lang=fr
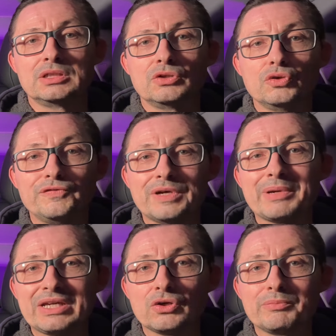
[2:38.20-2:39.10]
Le
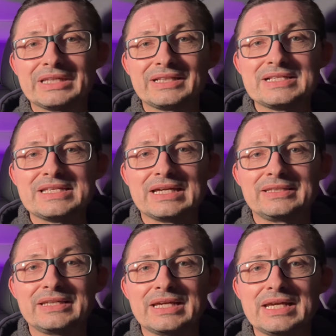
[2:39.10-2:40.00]
fabricant de batteries
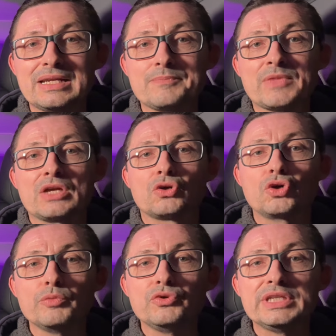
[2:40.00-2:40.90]
CATL
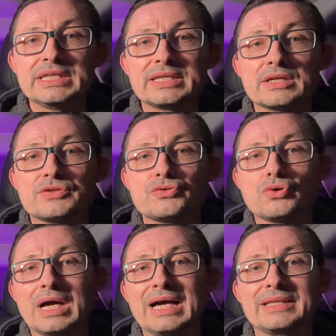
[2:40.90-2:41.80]
communique
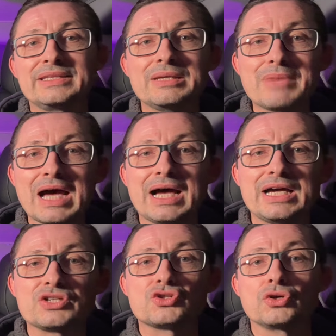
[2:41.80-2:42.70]
sur un
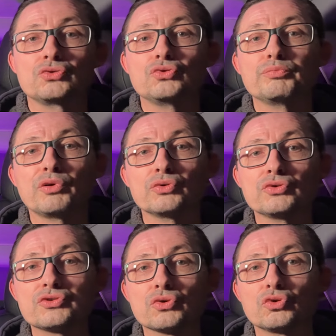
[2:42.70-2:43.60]
démarrage d'une
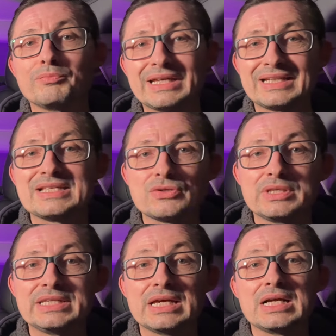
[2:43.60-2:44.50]
production de batteries
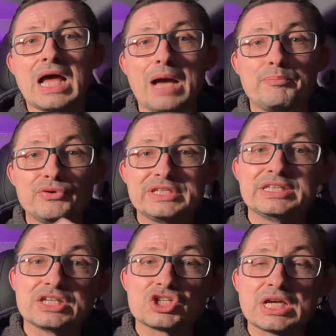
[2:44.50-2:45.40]
solides à
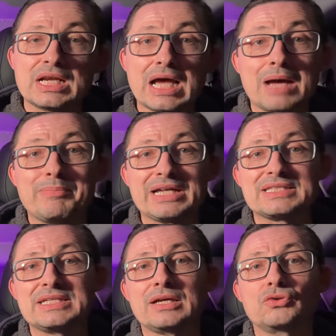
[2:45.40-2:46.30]
petite échelle à
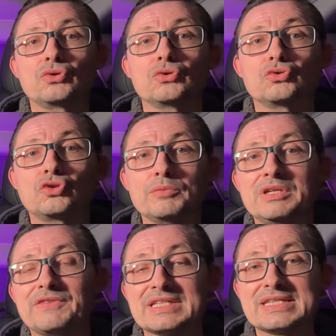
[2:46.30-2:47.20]
partir de
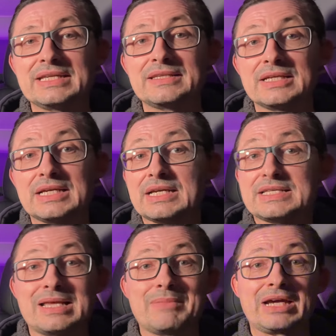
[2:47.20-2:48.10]
2027.
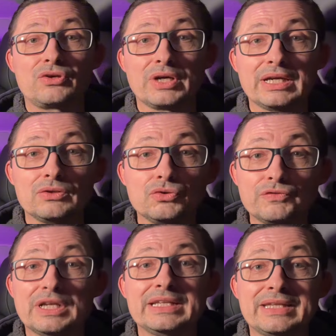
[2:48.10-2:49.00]
Ça marquerait une
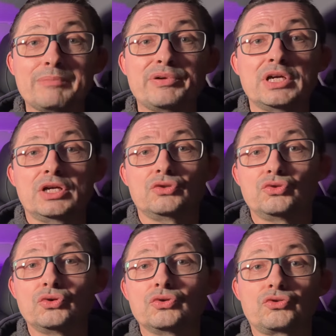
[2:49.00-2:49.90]
nouvelle étape
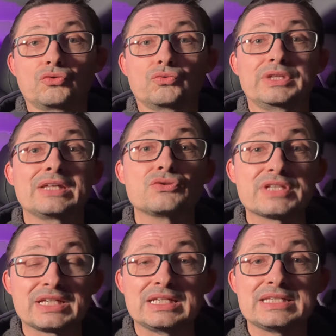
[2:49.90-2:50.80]
de son
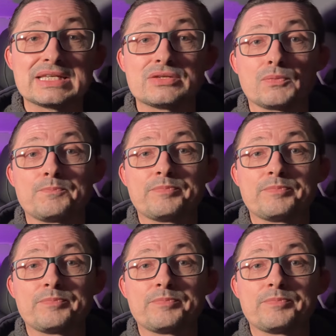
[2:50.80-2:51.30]
industrialisation.